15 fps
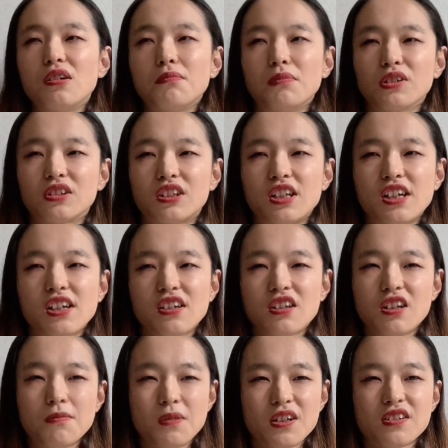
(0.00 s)
持って
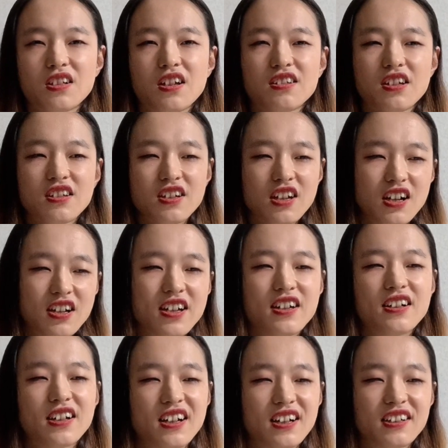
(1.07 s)
きましたさじ加
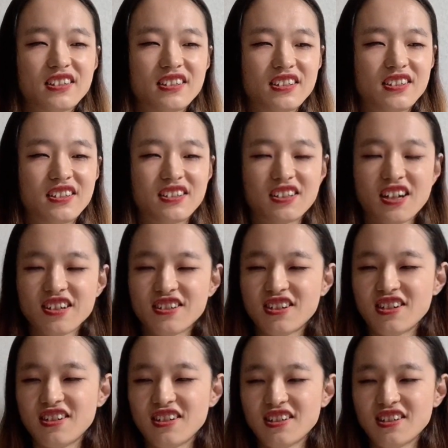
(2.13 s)
減が大事